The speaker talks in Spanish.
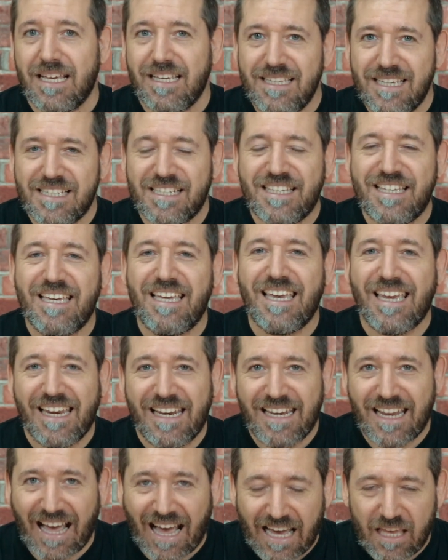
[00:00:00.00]
Y es que
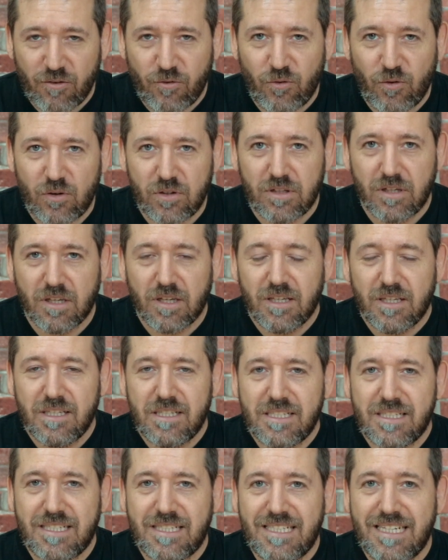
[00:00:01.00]
el iPhone
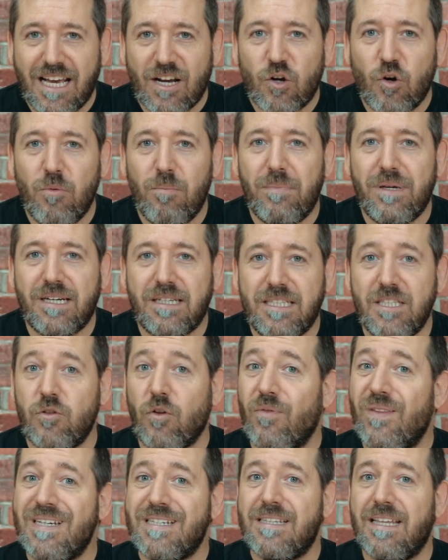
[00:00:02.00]
se ha
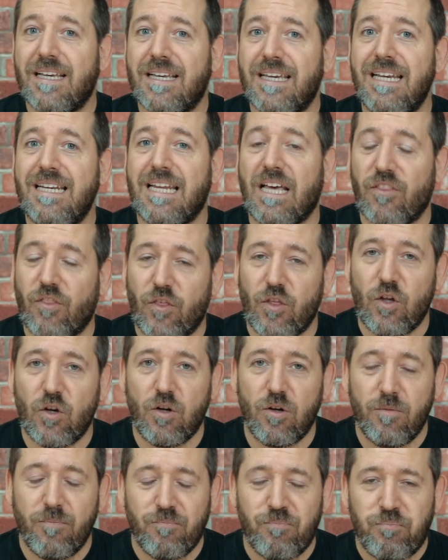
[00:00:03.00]
convertido desde que
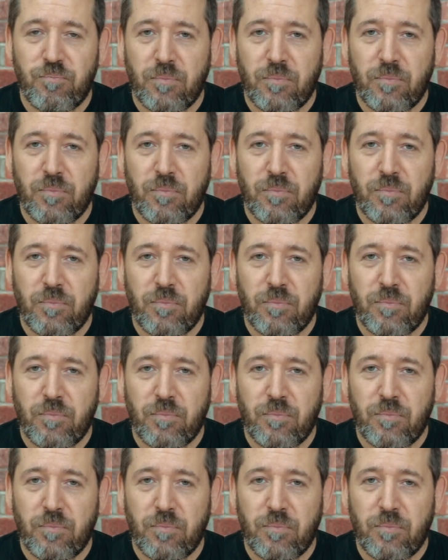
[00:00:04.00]
nació